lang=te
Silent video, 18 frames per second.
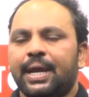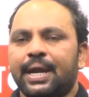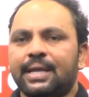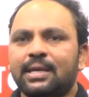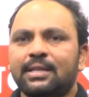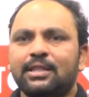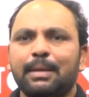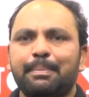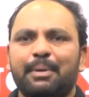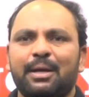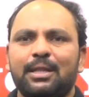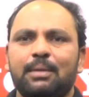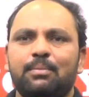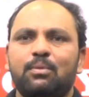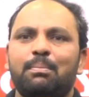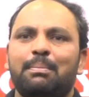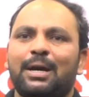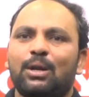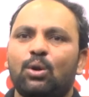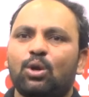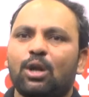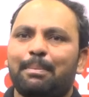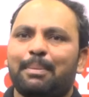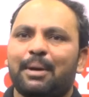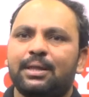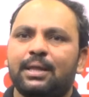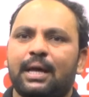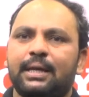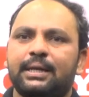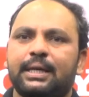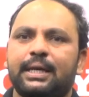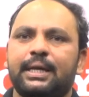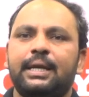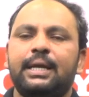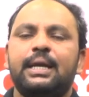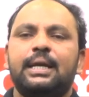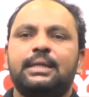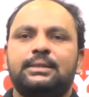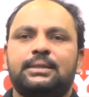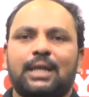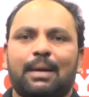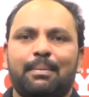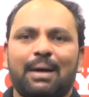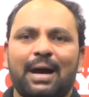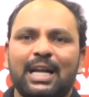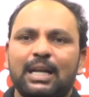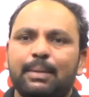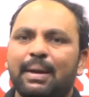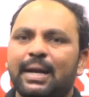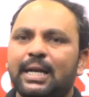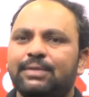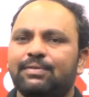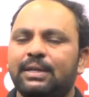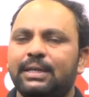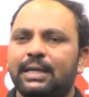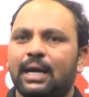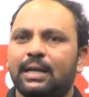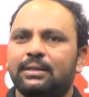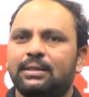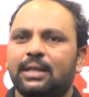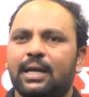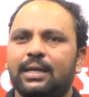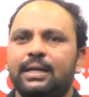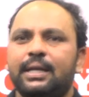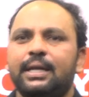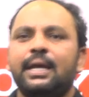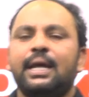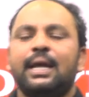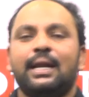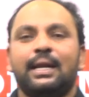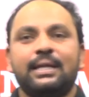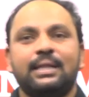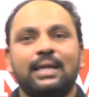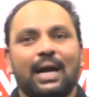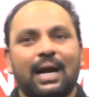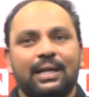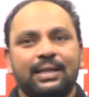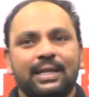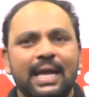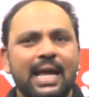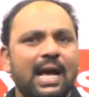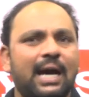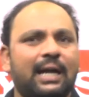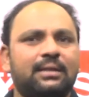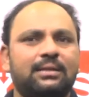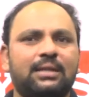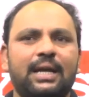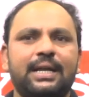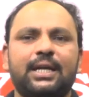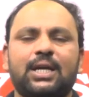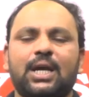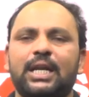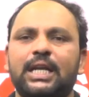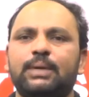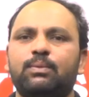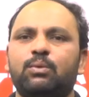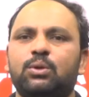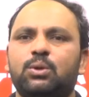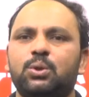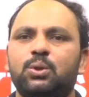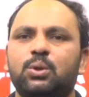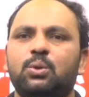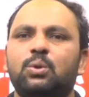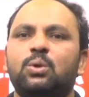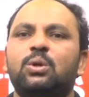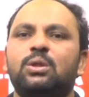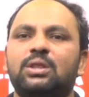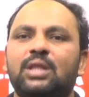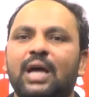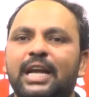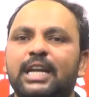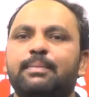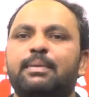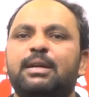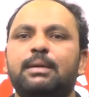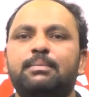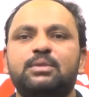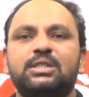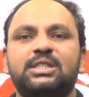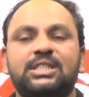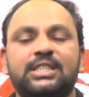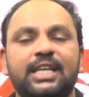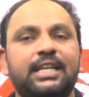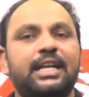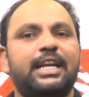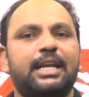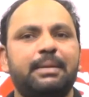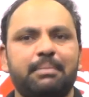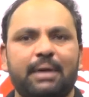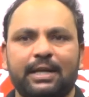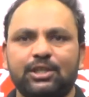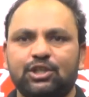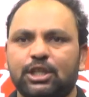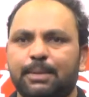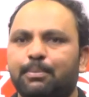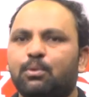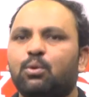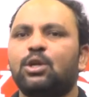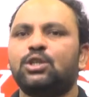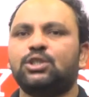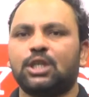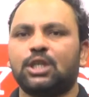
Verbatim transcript: ఏదైతే పదము మరొక పదానికి సమానమైనటువంటి అర్థాన్ని లేదా అదే అర్థాన్ని కలిగి ఉంటుందో దాన్ని మనం సిననిమ్ అని చెప్పుకోవడం